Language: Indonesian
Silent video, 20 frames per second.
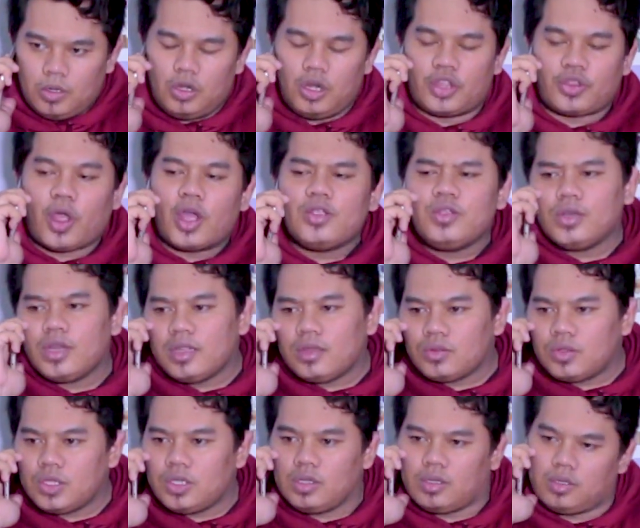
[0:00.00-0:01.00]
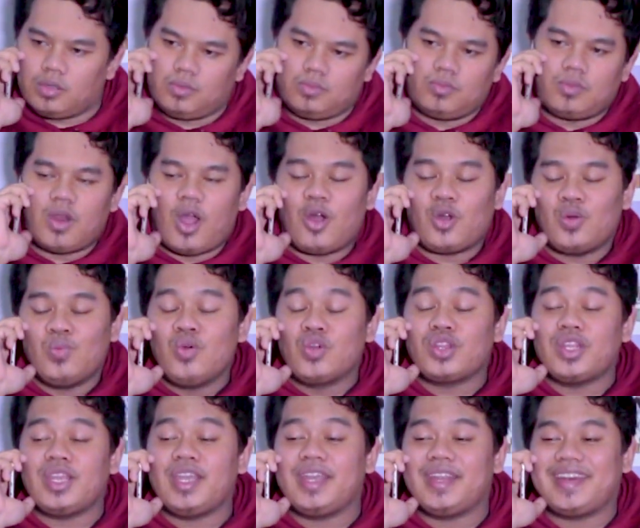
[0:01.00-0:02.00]
udah aja nanti aku
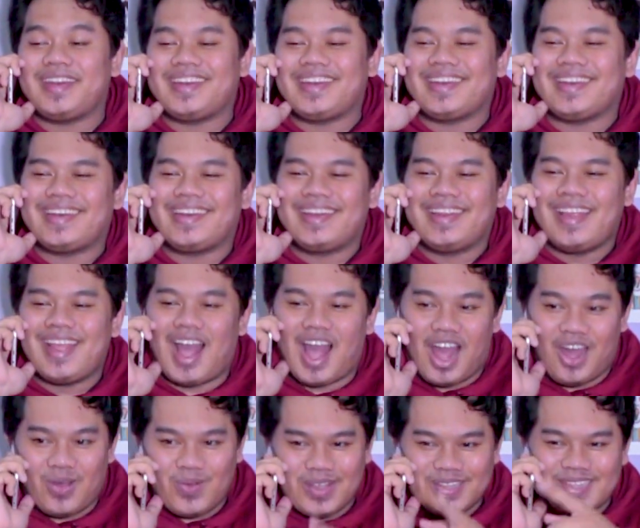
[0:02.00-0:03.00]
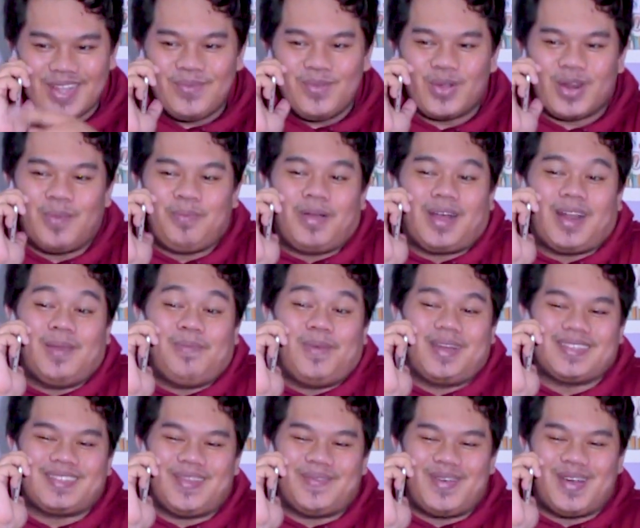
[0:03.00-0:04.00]
buktiin awas kamu
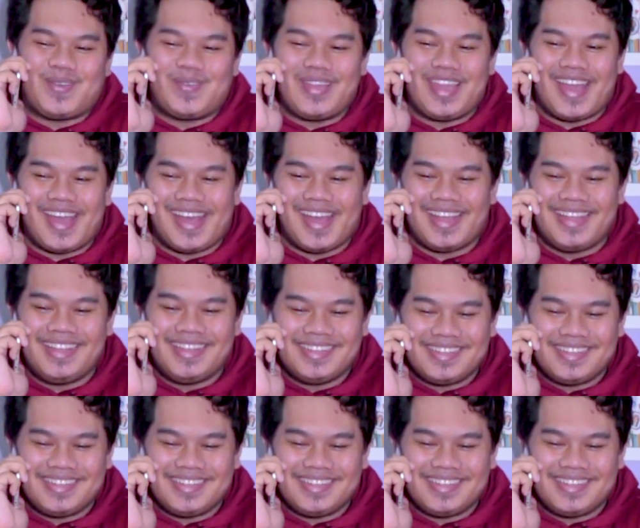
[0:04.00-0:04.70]
kelepak-kelepak sama aku ya